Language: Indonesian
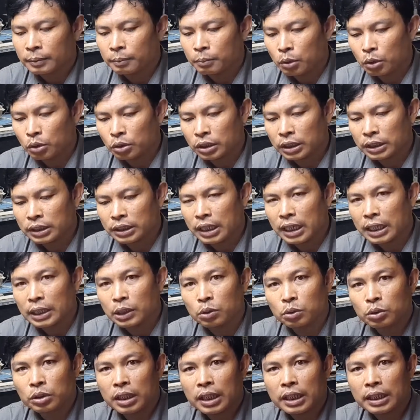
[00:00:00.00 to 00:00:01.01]
Proses
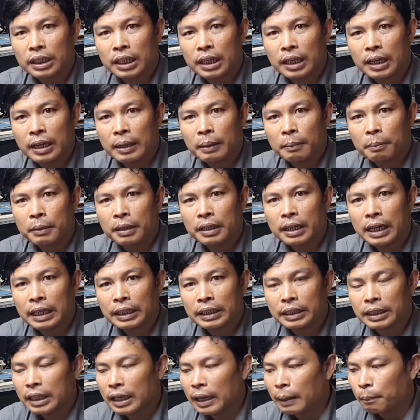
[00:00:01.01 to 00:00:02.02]
selanjutnya adalah
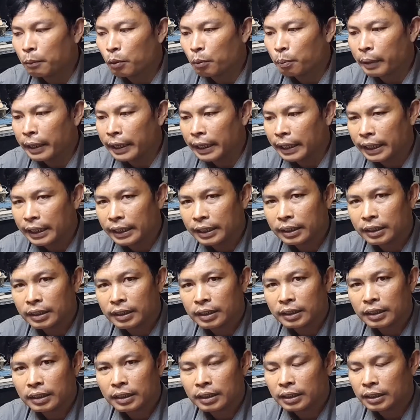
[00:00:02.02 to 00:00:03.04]
mengganti lampu backlit
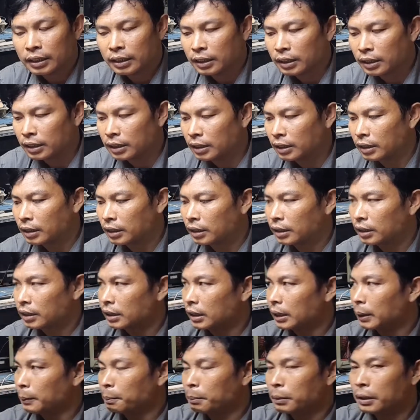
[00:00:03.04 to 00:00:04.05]
e,
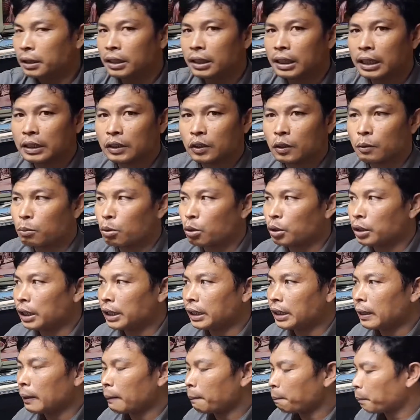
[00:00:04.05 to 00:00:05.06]
tipe atau
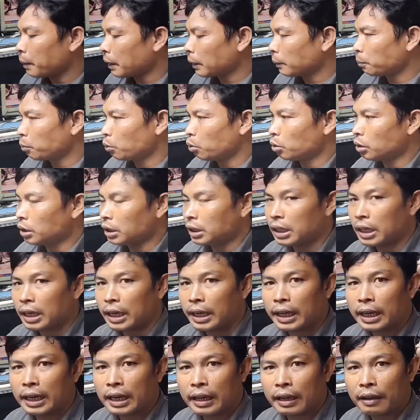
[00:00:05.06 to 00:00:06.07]
modelnya
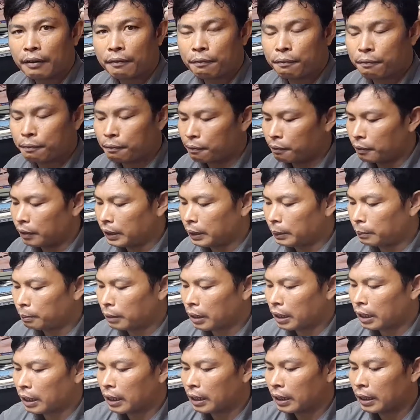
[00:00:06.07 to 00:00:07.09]
43LF
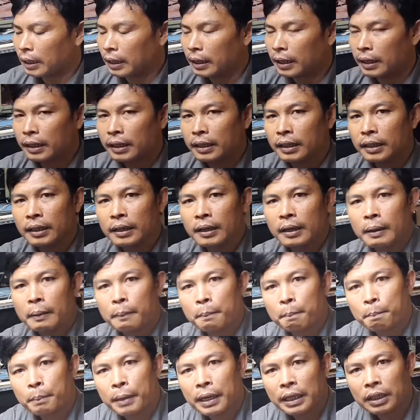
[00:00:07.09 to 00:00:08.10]

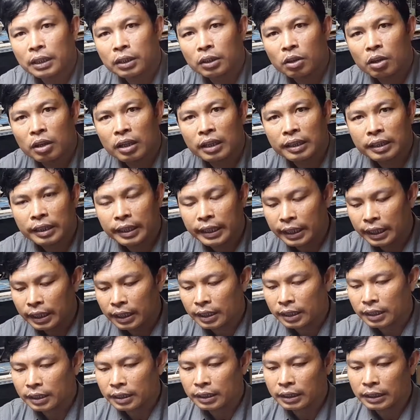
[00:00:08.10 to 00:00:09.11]
540 t
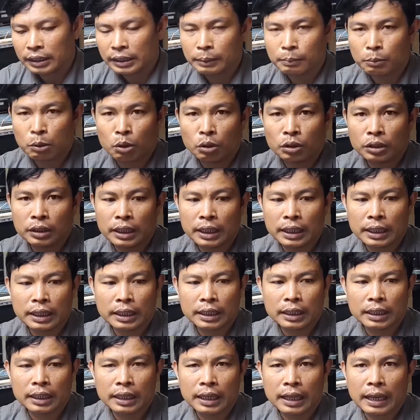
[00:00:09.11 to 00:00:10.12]
ya ini
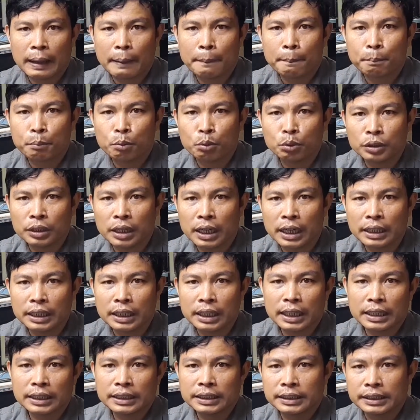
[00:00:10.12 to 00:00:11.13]
model lampunya
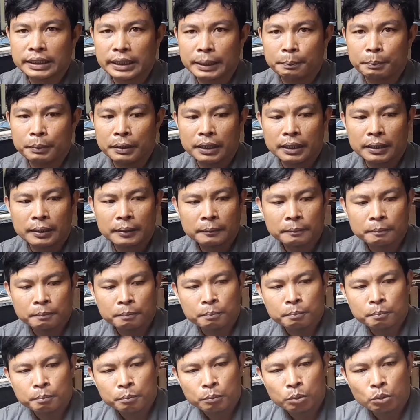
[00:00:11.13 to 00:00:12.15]
adalah strip ya
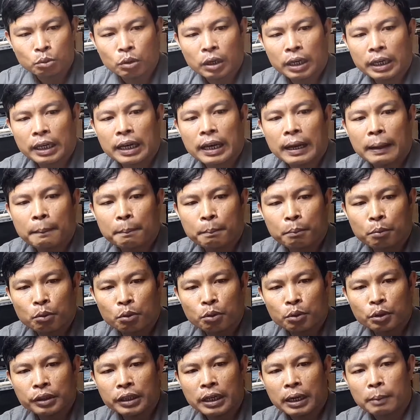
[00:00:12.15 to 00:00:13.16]
bukan
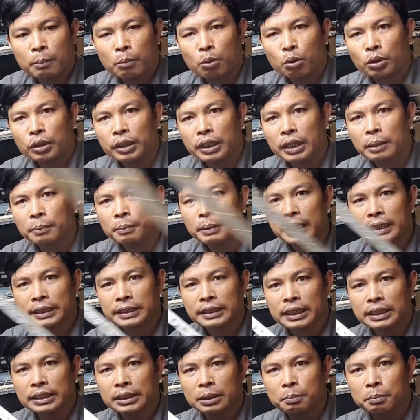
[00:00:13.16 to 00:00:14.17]
lampu yang model
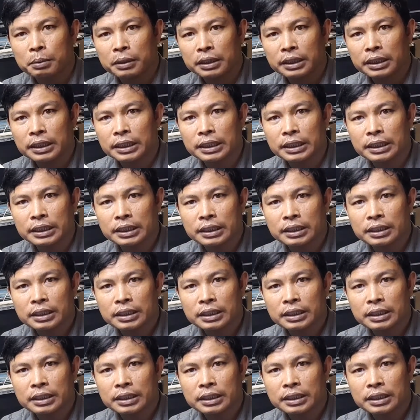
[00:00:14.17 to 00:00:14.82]
biasa seperti ini